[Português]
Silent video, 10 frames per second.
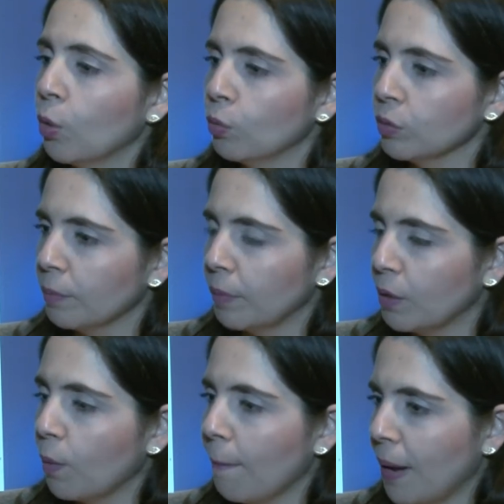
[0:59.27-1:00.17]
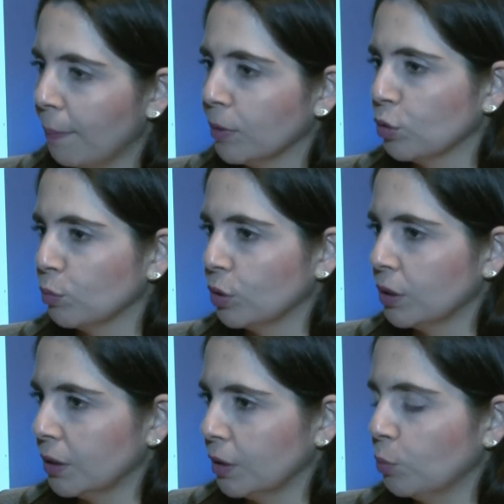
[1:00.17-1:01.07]
com também um mapa de
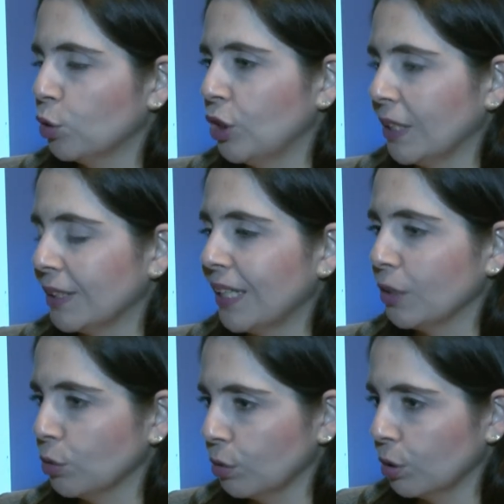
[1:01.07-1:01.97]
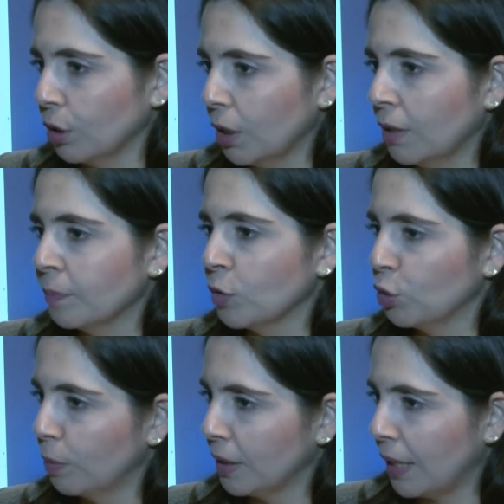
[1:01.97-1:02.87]
municípios de acessos
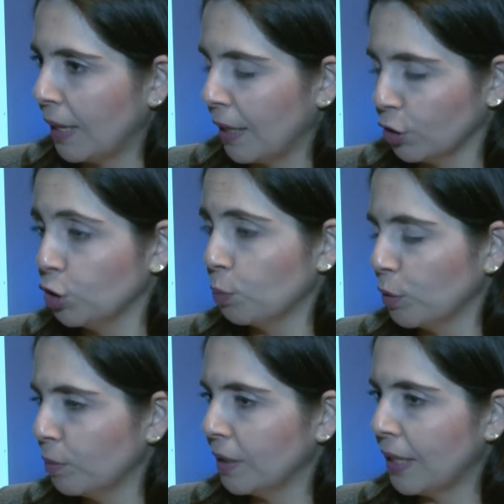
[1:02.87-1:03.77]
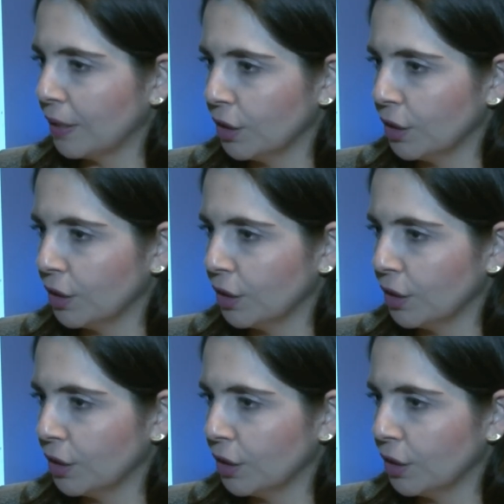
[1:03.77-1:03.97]
de banda larga, de disponibilidade